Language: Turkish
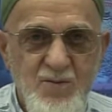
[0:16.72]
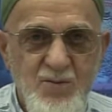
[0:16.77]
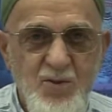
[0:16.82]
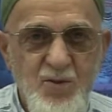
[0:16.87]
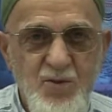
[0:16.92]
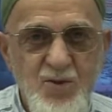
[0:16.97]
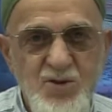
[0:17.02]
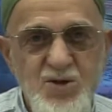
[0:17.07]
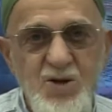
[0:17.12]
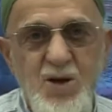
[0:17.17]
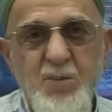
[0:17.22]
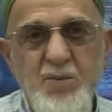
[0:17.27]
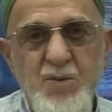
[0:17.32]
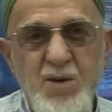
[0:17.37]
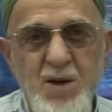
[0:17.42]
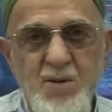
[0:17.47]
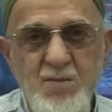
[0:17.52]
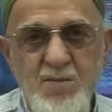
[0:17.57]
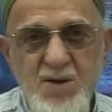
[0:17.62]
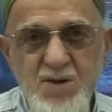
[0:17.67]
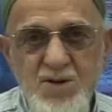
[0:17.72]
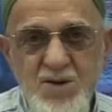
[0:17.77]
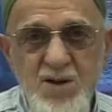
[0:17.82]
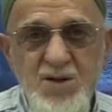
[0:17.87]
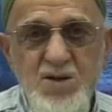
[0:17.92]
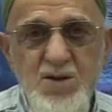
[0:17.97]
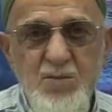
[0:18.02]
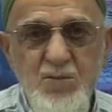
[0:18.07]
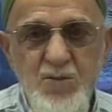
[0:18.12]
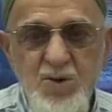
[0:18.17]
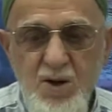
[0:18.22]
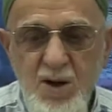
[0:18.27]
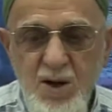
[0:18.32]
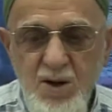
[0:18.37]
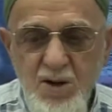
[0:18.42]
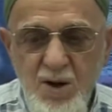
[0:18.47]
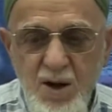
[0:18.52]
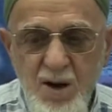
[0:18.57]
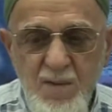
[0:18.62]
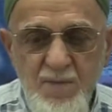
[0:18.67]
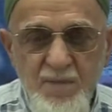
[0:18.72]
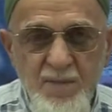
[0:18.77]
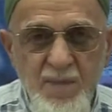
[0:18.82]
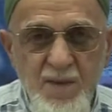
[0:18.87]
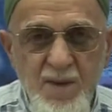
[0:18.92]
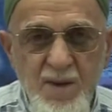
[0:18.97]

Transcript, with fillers: Bunun dışı yapılamaz. Nedir bunlar da?